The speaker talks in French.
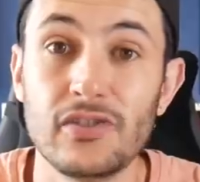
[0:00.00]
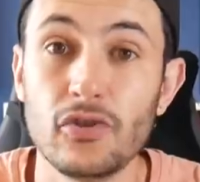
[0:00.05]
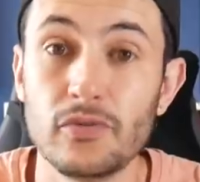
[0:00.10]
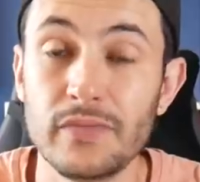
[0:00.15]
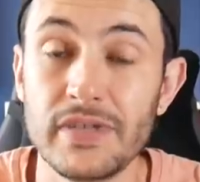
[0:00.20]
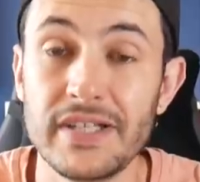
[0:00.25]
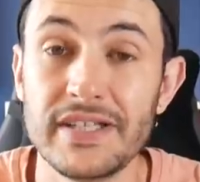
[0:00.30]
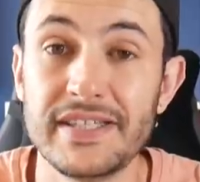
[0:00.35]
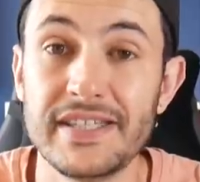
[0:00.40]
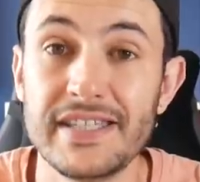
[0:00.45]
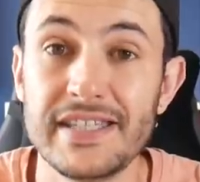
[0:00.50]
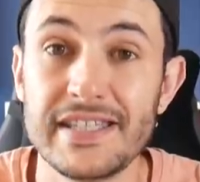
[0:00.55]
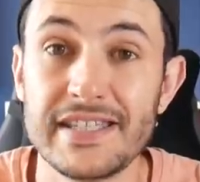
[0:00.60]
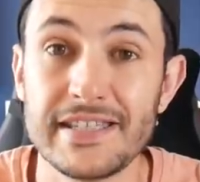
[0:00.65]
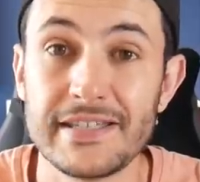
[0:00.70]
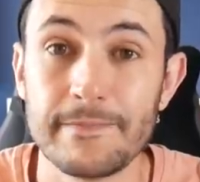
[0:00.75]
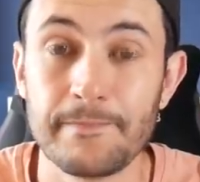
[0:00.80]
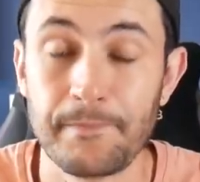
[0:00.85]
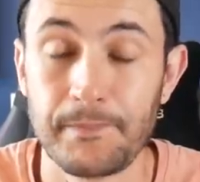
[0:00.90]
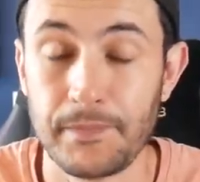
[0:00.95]

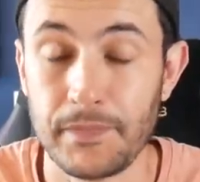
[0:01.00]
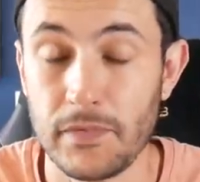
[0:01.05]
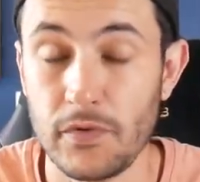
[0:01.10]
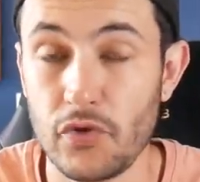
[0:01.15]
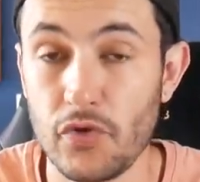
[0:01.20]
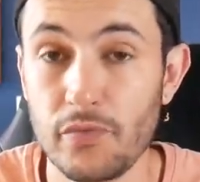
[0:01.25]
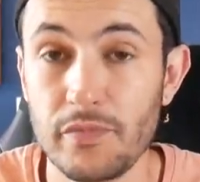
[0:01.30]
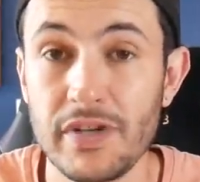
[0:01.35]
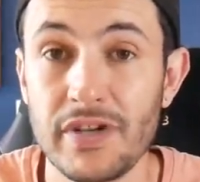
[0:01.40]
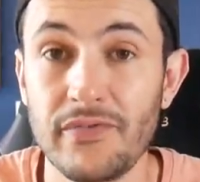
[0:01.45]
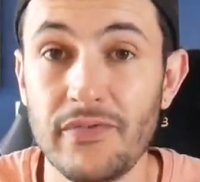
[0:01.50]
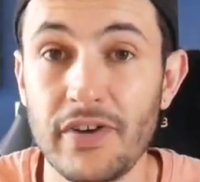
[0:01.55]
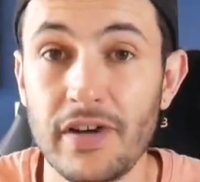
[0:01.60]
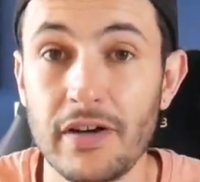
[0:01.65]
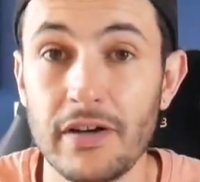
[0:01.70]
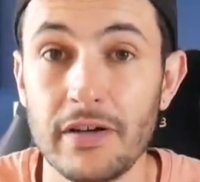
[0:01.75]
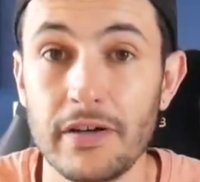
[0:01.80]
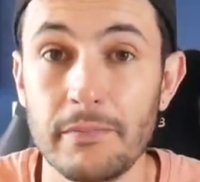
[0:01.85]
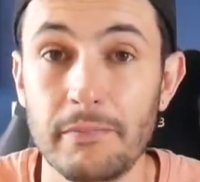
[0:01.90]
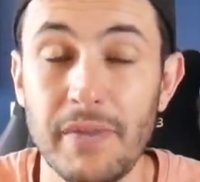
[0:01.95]
2010-2020,
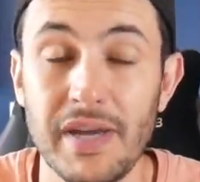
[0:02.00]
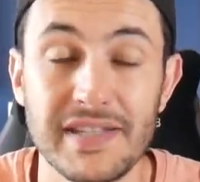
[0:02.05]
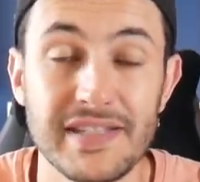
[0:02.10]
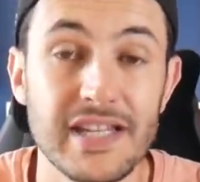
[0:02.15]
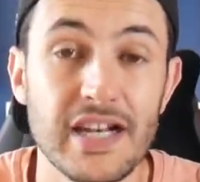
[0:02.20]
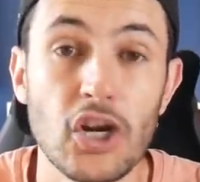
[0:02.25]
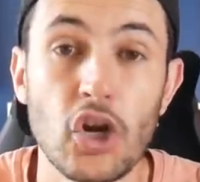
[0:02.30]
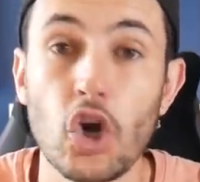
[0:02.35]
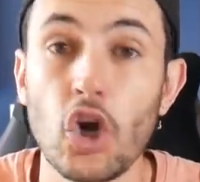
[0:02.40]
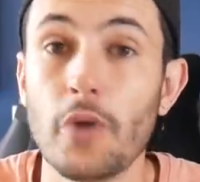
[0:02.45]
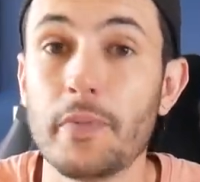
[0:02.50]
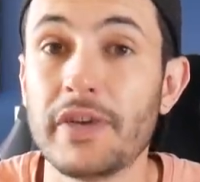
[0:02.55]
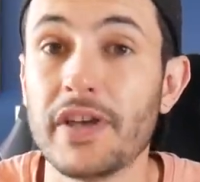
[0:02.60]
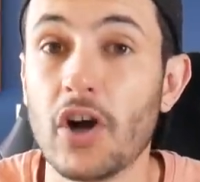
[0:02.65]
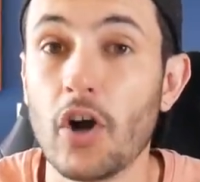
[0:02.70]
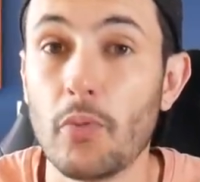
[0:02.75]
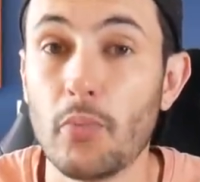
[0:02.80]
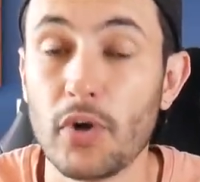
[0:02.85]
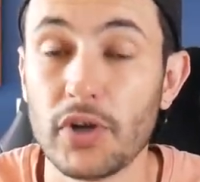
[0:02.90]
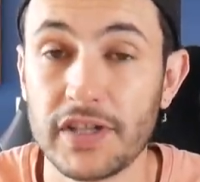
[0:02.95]
bah, c'est le club qui
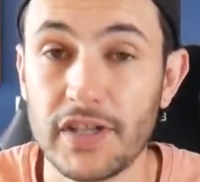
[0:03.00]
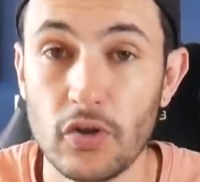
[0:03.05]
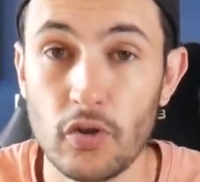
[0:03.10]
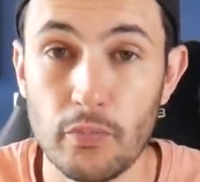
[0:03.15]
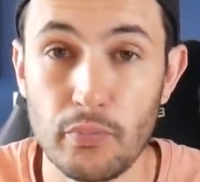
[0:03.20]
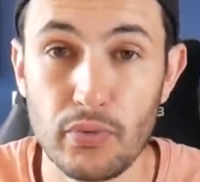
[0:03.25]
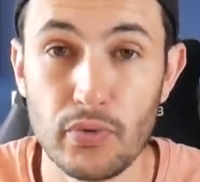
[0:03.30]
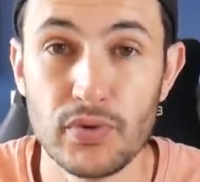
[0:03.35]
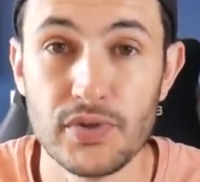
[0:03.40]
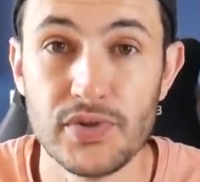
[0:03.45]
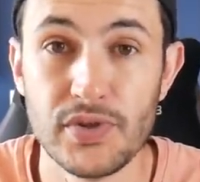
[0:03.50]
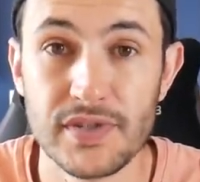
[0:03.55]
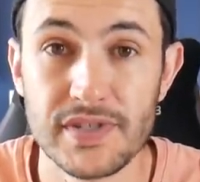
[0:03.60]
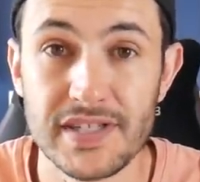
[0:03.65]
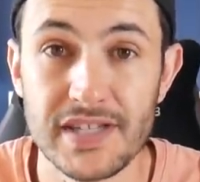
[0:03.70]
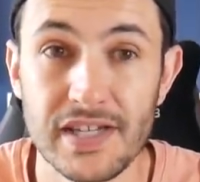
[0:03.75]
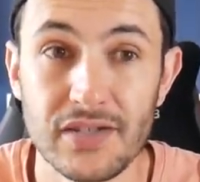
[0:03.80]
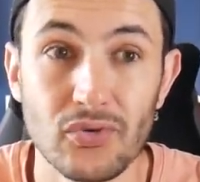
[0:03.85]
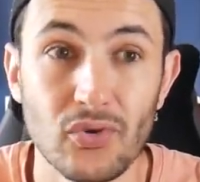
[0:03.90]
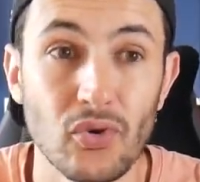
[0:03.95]
a remporté le plus de
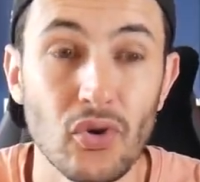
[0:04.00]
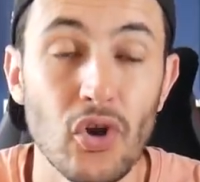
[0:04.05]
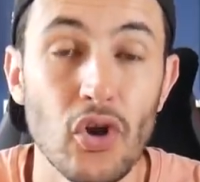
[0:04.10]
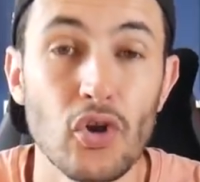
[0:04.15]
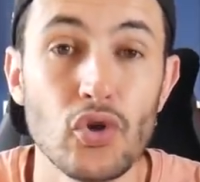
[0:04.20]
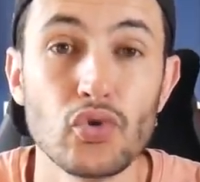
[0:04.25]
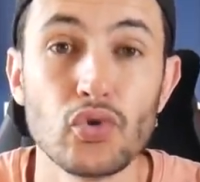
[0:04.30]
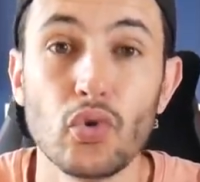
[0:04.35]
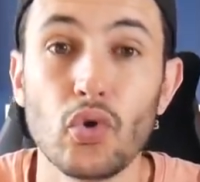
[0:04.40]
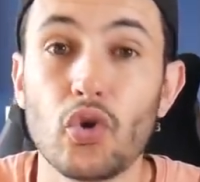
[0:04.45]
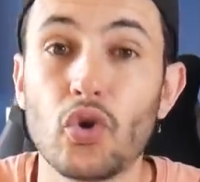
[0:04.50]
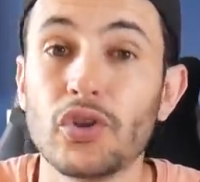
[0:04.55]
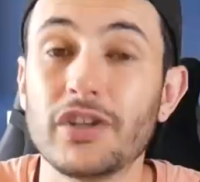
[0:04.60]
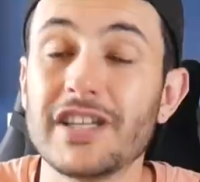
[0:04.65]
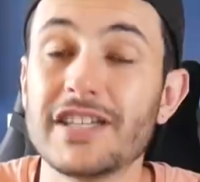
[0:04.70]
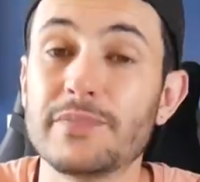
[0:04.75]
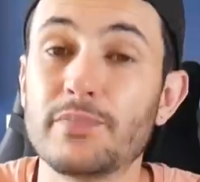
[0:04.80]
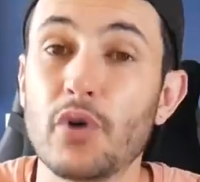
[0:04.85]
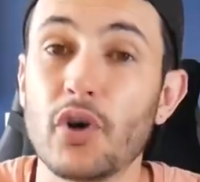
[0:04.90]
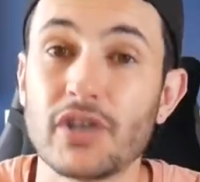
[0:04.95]
C1. Donc, sur le
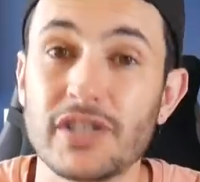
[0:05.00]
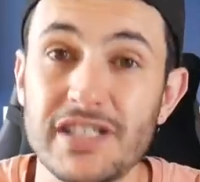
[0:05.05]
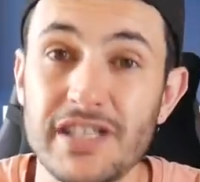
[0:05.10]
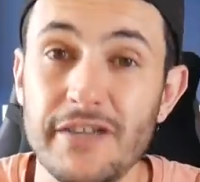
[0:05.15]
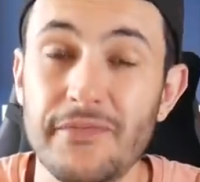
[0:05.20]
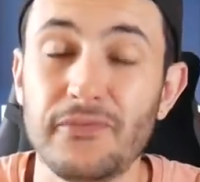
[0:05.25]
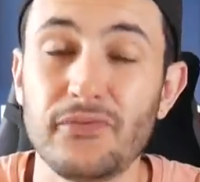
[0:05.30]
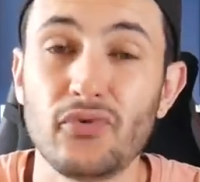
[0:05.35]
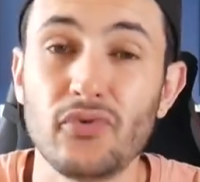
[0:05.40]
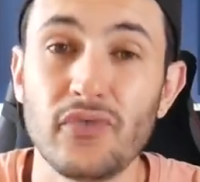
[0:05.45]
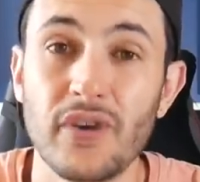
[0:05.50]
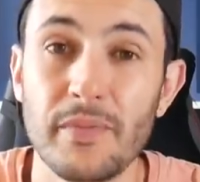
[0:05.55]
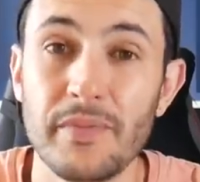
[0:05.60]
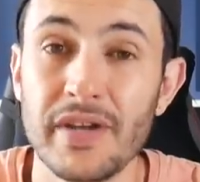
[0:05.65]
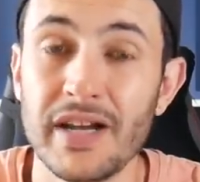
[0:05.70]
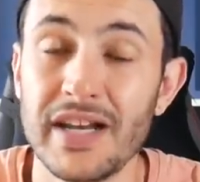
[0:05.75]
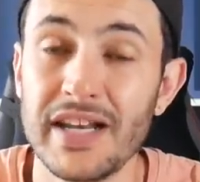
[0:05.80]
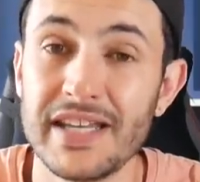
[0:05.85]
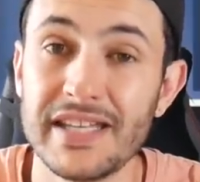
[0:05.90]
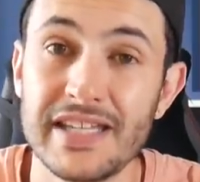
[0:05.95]
côté sportif, tout va
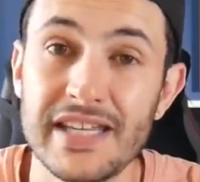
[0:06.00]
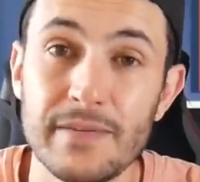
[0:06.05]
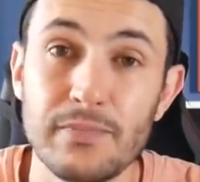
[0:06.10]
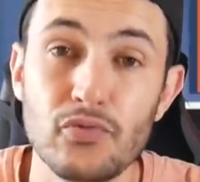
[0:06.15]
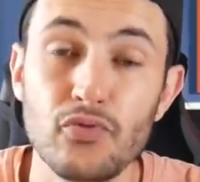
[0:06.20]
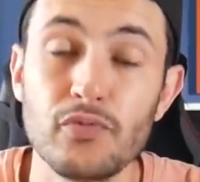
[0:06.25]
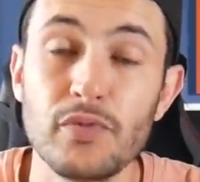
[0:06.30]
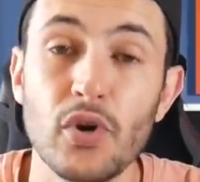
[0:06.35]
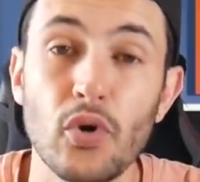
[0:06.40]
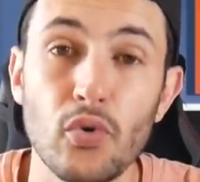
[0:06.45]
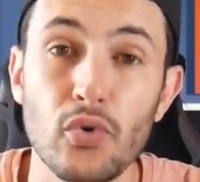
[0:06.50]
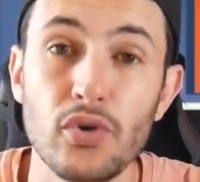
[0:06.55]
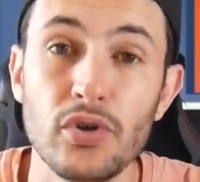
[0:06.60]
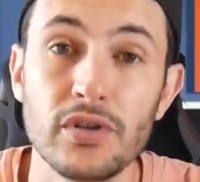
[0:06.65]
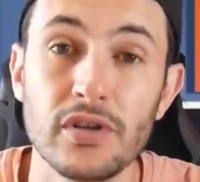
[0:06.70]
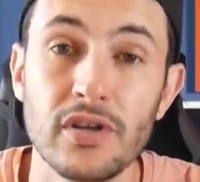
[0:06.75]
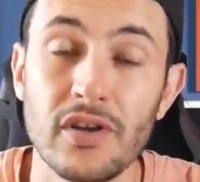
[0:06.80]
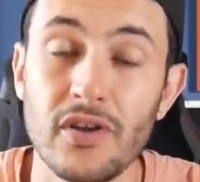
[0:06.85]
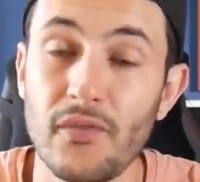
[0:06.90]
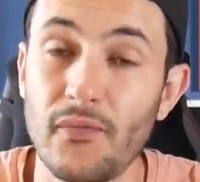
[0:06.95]
bien. L'équipe numéro
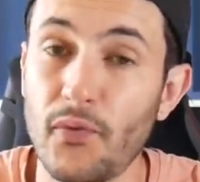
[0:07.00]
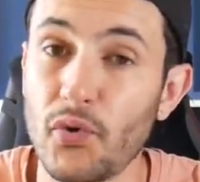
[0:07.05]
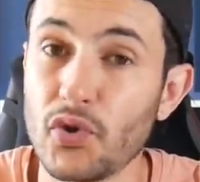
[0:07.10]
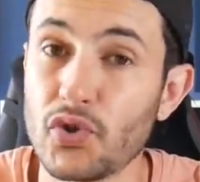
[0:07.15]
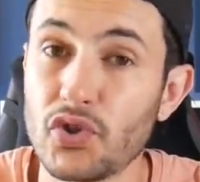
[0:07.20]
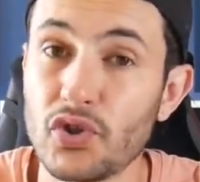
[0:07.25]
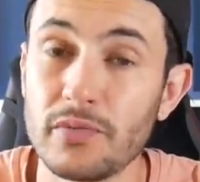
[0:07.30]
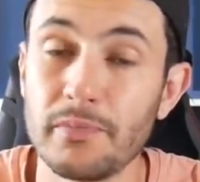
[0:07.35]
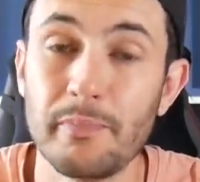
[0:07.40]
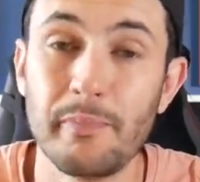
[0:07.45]
1 fonctionne